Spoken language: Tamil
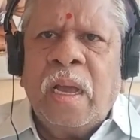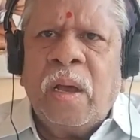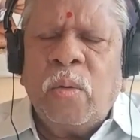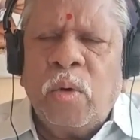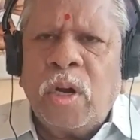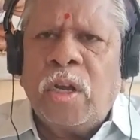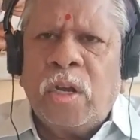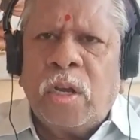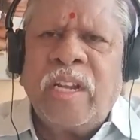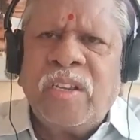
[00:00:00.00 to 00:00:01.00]
ஒரு
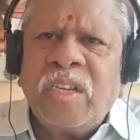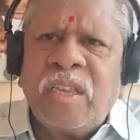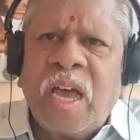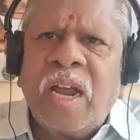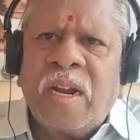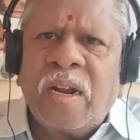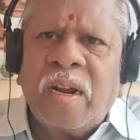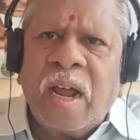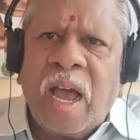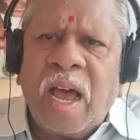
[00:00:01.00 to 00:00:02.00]
முயற்சி தான்
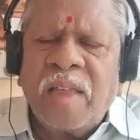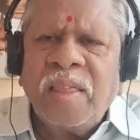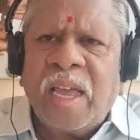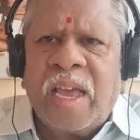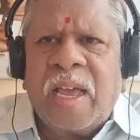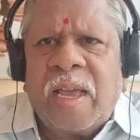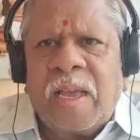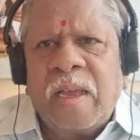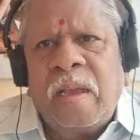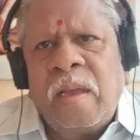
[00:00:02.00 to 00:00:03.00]
அந்த
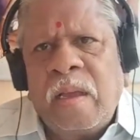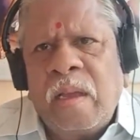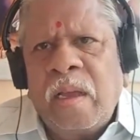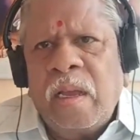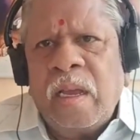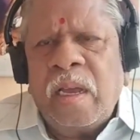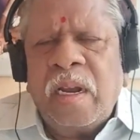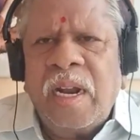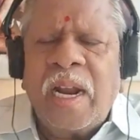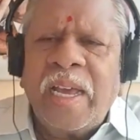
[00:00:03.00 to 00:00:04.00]

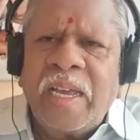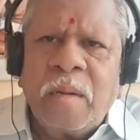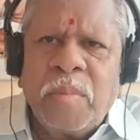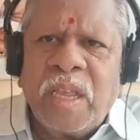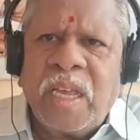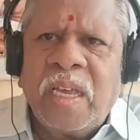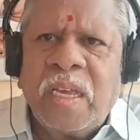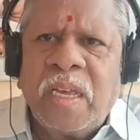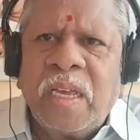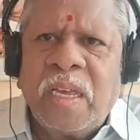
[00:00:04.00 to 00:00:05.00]
நிலை என்பதை
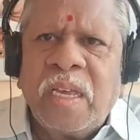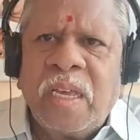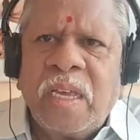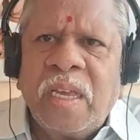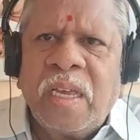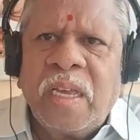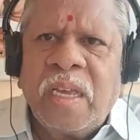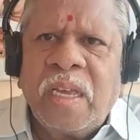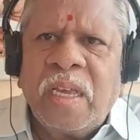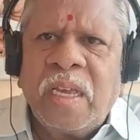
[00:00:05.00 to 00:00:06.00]
நாம் அறிவோம்
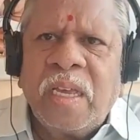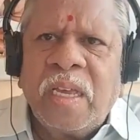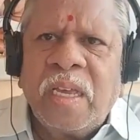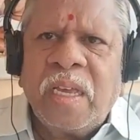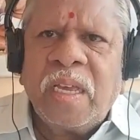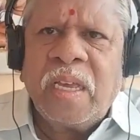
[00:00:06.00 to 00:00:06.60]
அப்படி